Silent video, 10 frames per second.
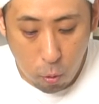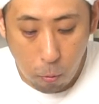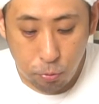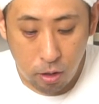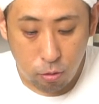
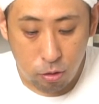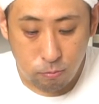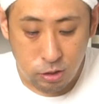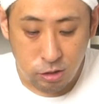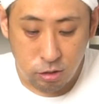こんな鶏
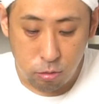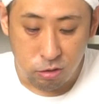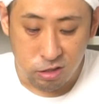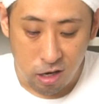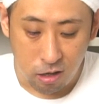胸しっと
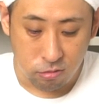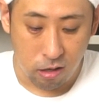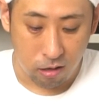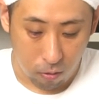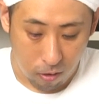り仕上がるん
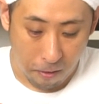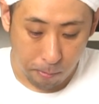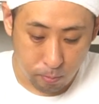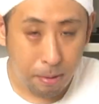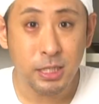だっけこれ
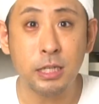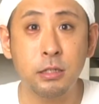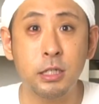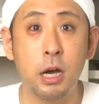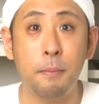パサつ
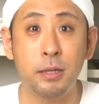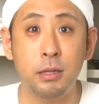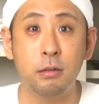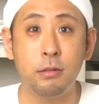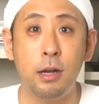きが全
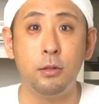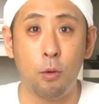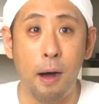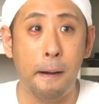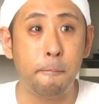くない
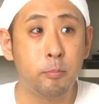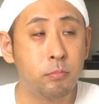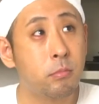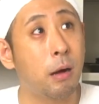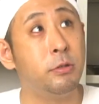のは
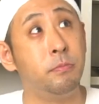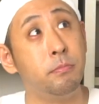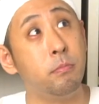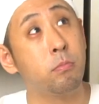多分